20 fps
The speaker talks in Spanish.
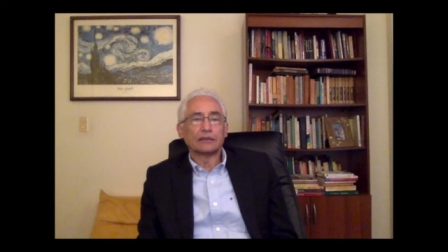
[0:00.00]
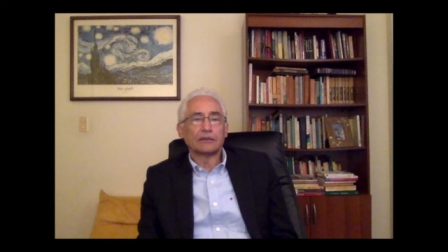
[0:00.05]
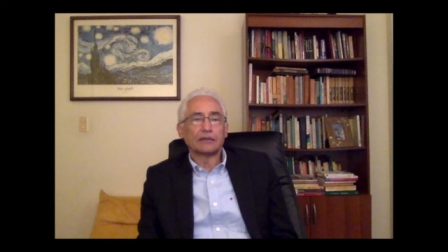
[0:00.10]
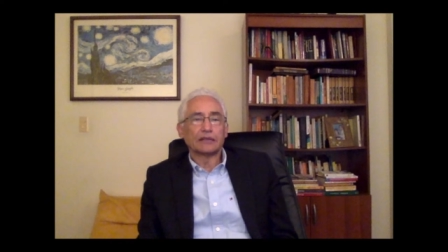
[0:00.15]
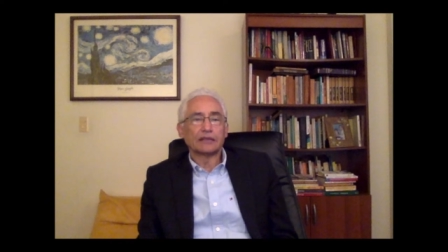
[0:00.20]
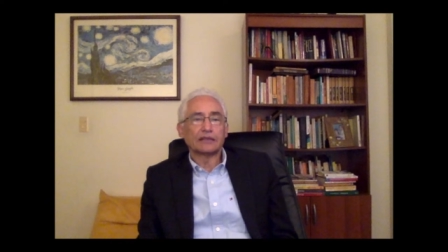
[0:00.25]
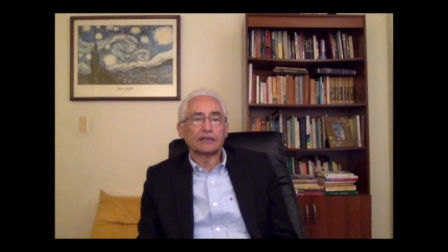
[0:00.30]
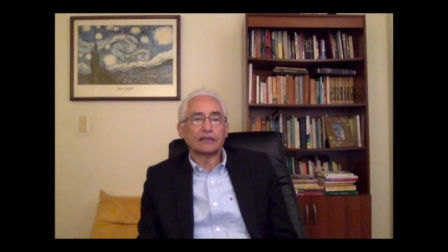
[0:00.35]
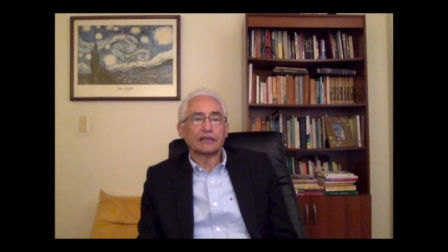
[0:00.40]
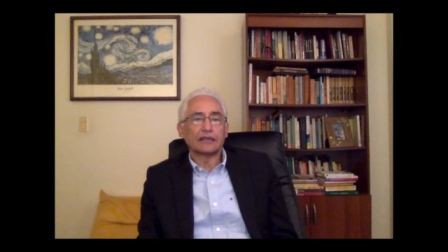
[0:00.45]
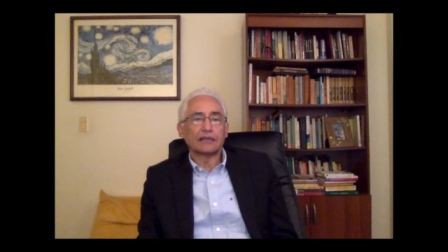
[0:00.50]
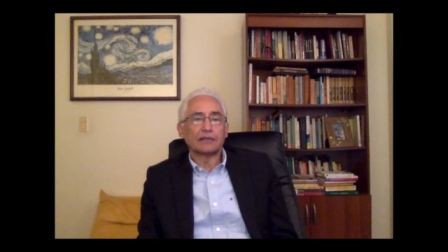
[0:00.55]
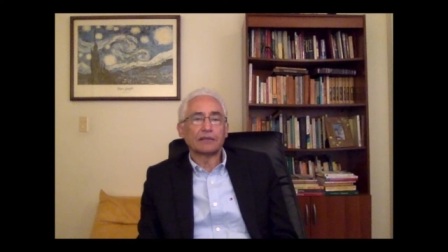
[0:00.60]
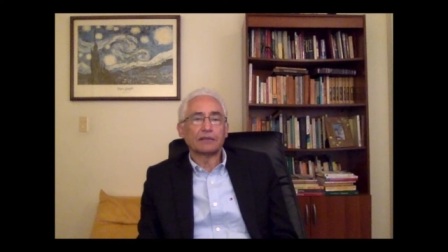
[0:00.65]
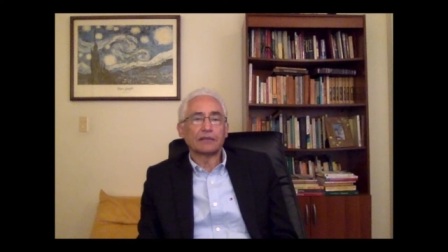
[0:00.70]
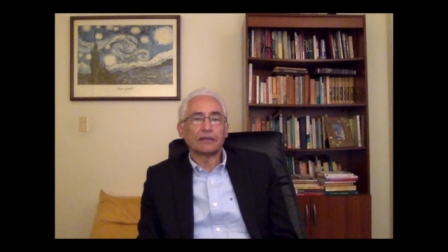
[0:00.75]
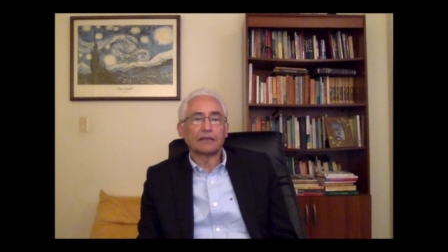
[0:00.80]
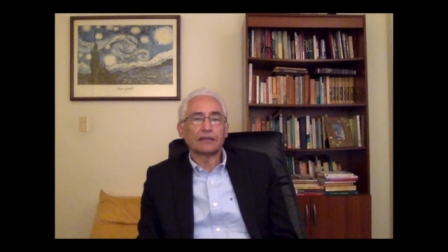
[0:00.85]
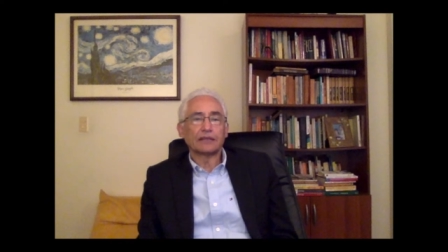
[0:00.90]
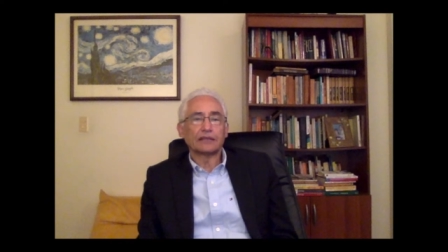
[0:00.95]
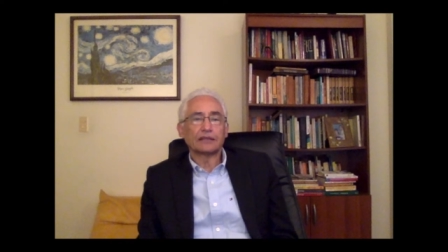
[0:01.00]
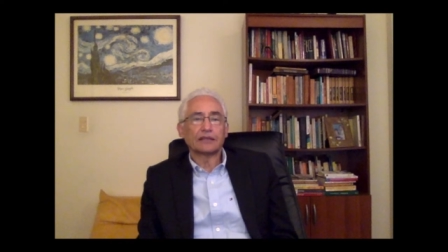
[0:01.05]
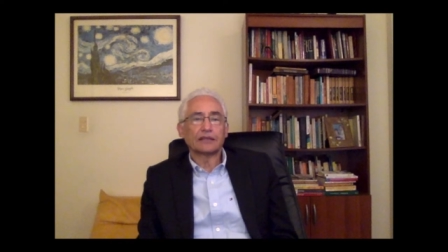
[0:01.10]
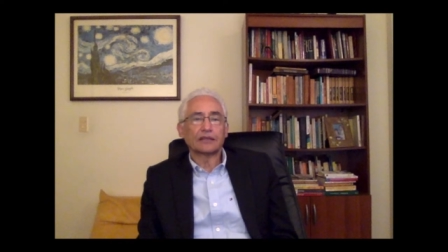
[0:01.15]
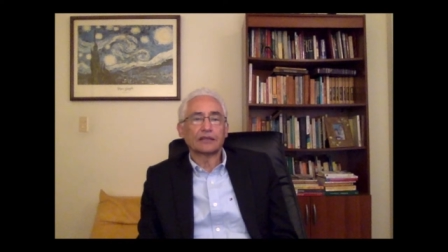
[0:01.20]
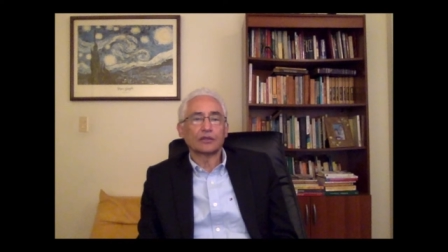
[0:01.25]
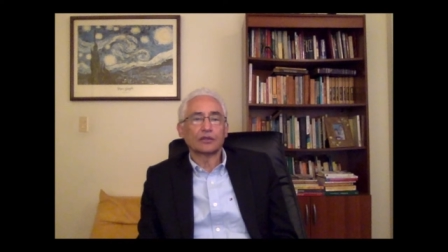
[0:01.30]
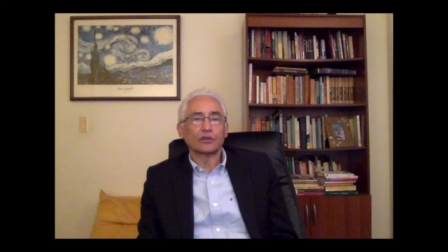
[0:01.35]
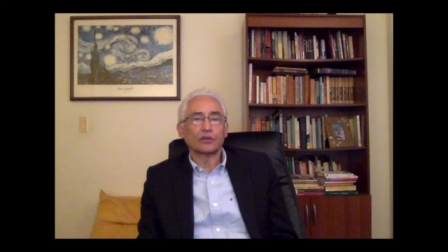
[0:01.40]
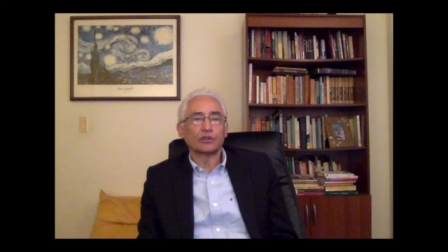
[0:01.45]
Maestría en Paz,
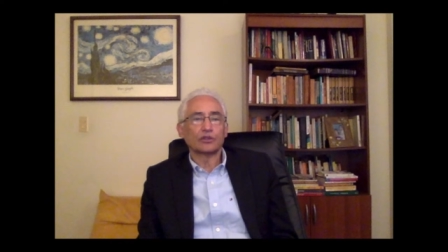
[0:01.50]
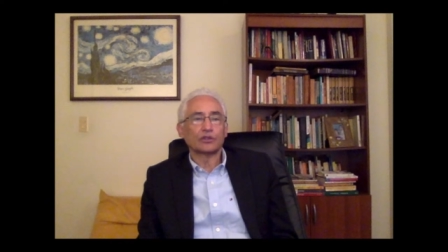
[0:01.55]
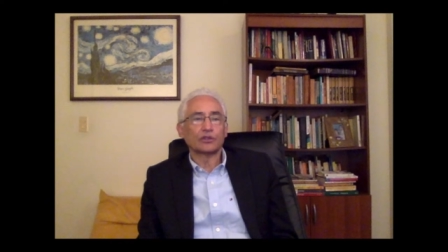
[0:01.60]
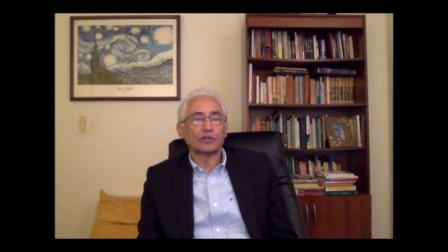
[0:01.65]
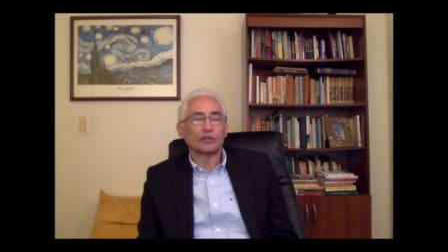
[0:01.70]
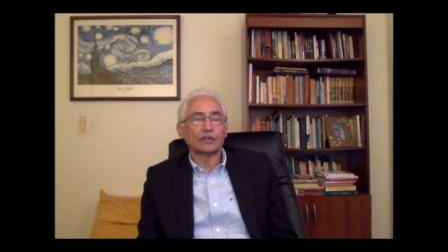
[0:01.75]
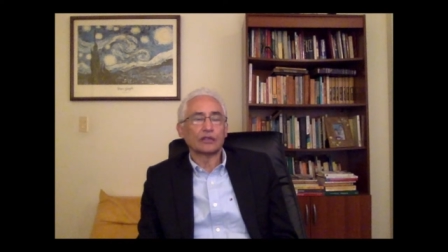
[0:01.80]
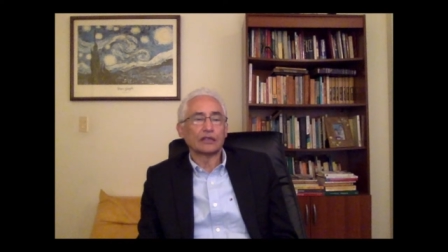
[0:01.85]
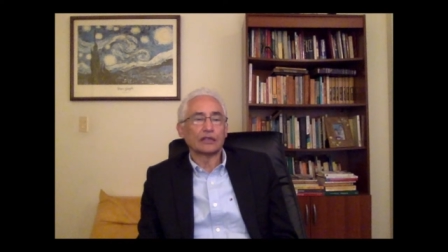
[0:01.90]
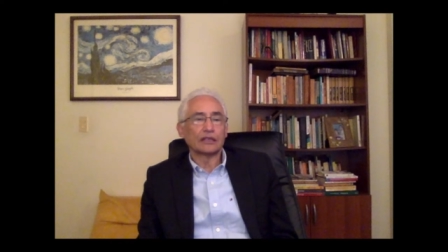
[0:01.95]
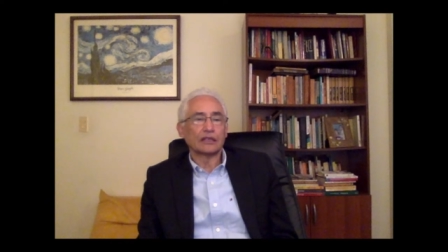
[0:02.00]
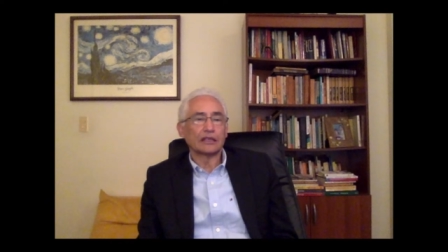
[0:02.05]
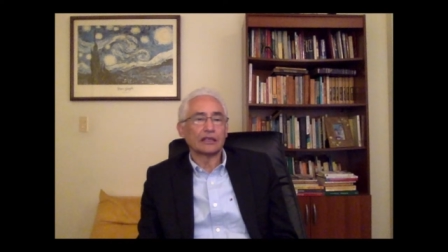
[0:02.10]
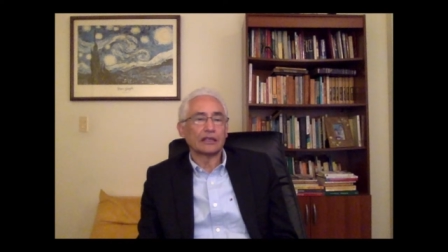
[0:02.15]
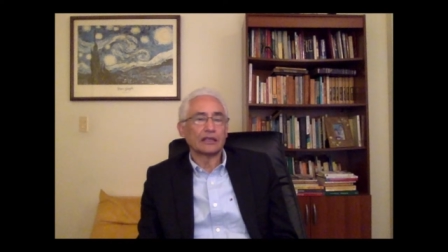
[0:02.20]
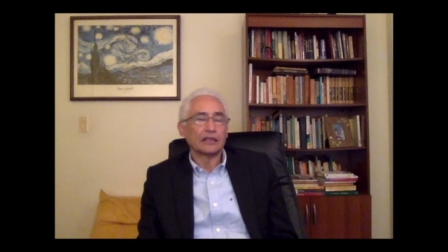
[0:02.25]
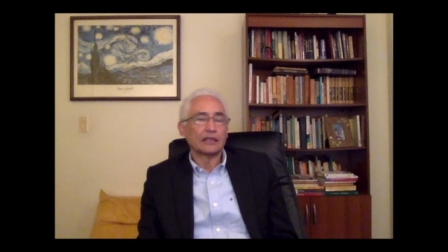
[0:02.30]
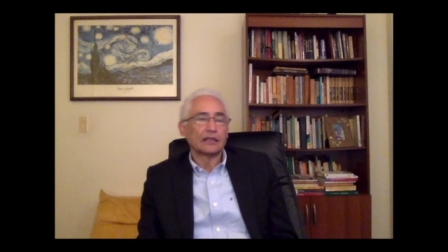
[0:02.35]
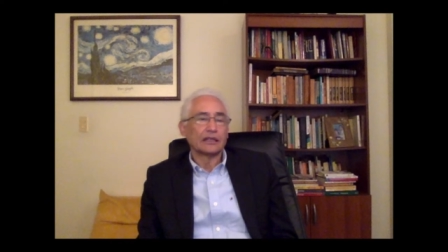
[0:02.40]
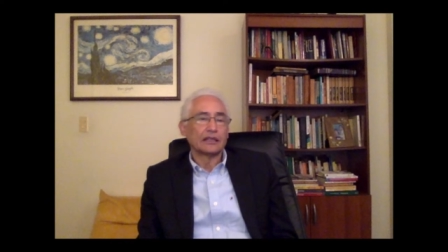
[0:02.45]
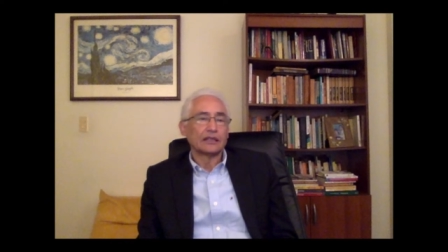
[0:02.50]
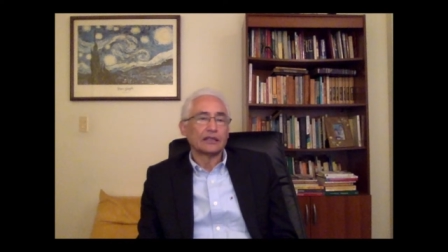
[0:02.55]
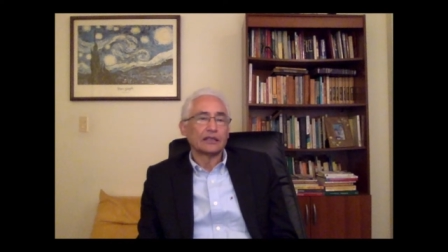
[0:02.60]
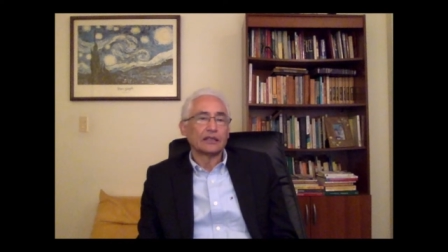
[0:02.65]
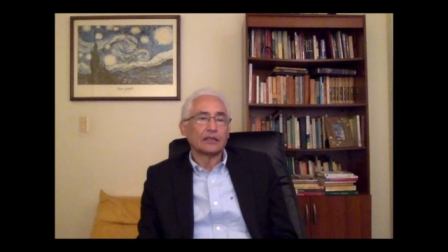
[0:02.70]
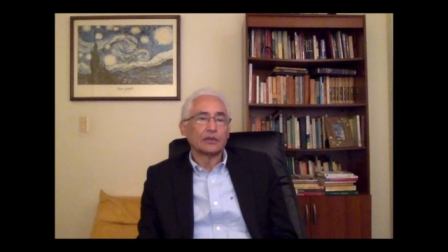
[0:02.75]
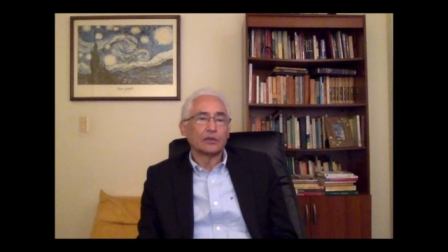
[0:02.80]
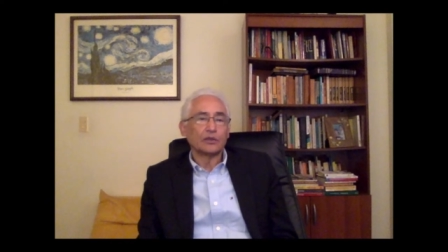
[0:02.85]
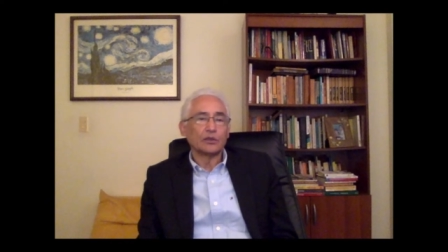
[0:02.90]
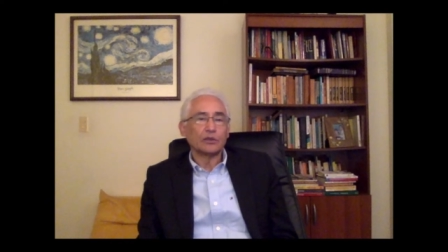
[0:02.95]
Desarrollo y Ciudadanía
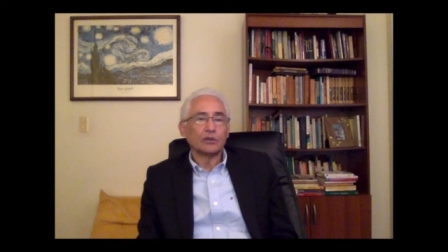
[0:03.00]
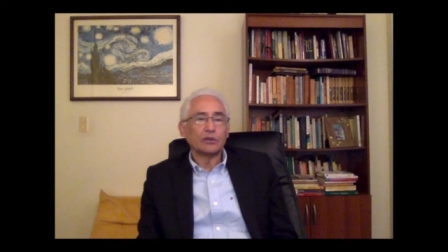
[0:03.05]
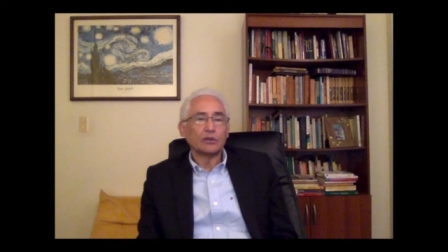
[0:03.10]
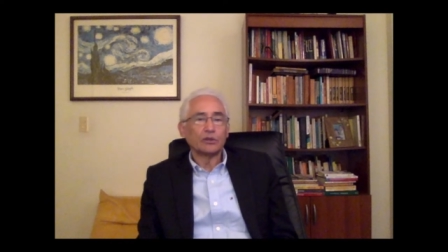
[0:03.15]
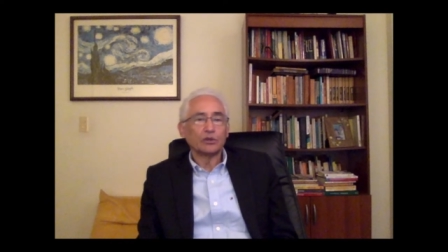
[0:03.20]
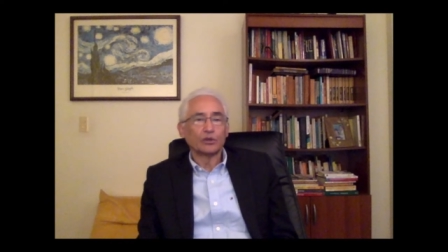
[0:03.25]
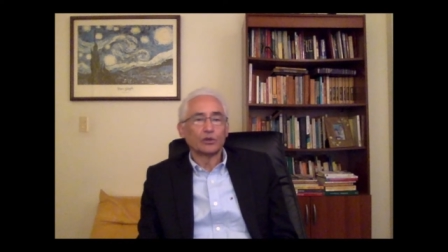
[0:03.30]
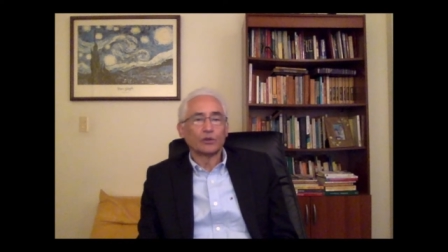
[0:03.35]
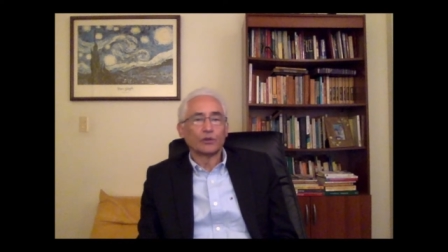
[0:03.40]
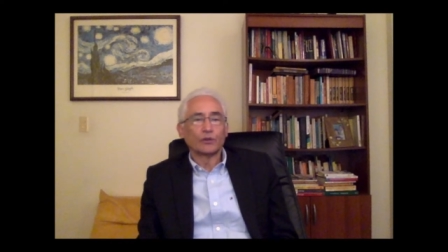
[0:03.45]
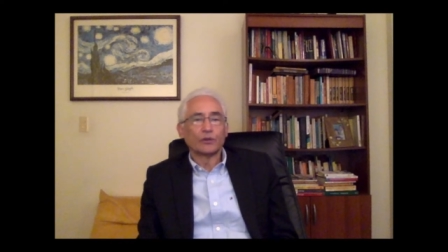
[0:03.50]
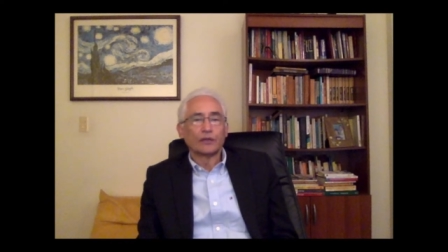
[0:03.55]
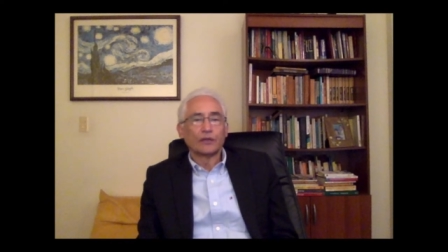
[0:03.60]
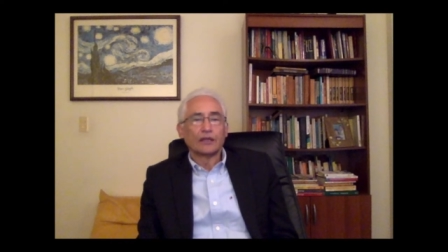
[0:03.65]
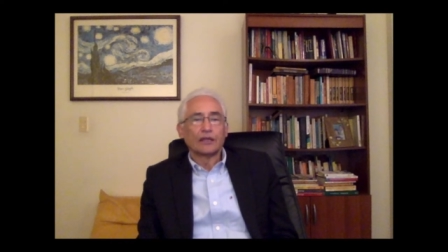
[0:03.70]
de Uniminuto.